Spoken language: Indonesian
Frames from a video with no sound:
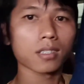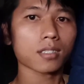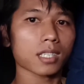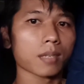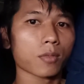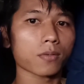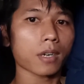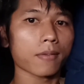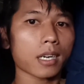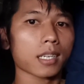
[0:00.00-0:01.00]
selimut
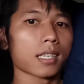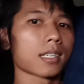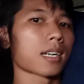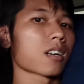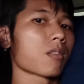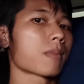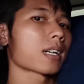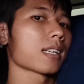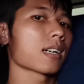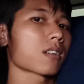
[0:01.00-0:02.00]
Favaki dengan
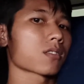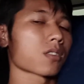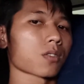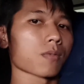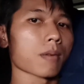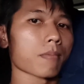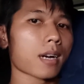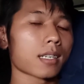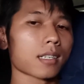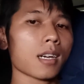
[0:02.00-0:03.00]
nomornya
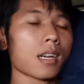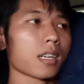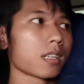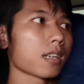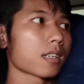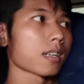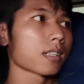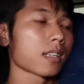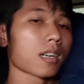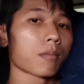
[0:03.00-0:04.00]
024. Ini
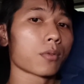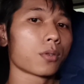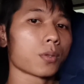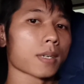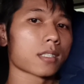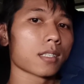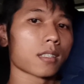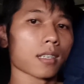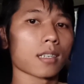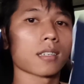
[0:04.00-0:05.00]
ada 32 seat
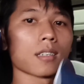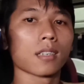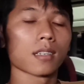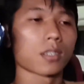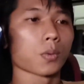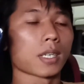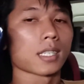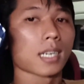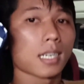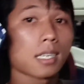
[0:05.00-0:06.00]
ya, dua
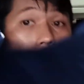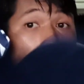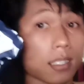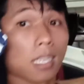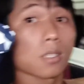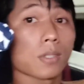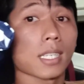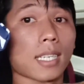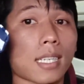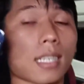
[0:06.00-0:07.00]
di kanan dan satu di
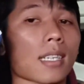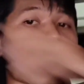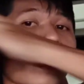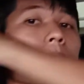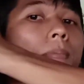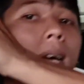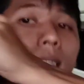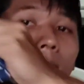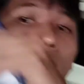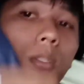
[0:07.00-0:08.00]
kiri. Ada bantal